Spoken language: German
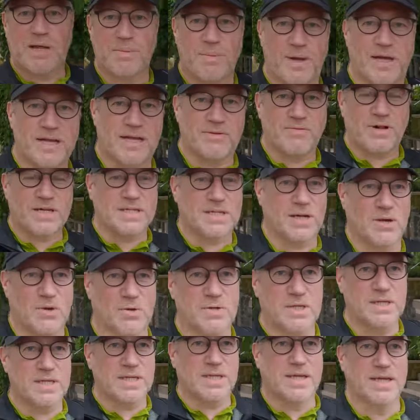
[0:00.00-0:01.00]
dabei, der Walter auch
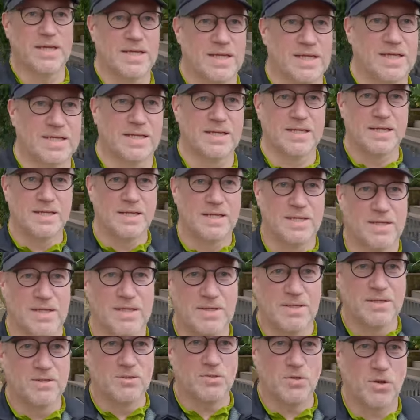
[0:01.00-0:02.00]
nicht.
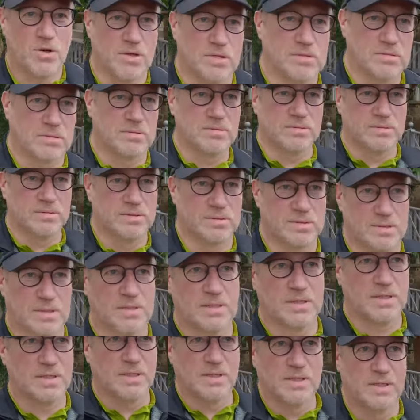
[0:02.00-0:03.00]
Tja,
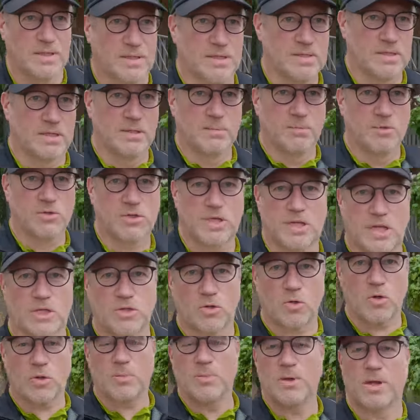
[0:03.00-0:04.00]
man muss das halt
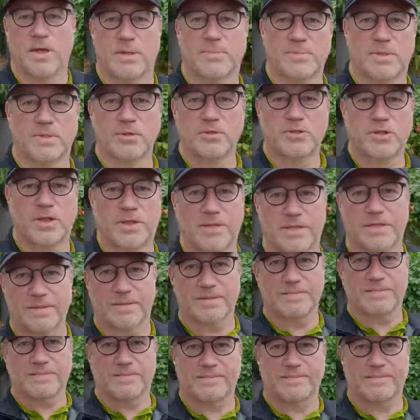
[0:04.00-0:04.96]
trocken bleiben. Nützt ja nichts.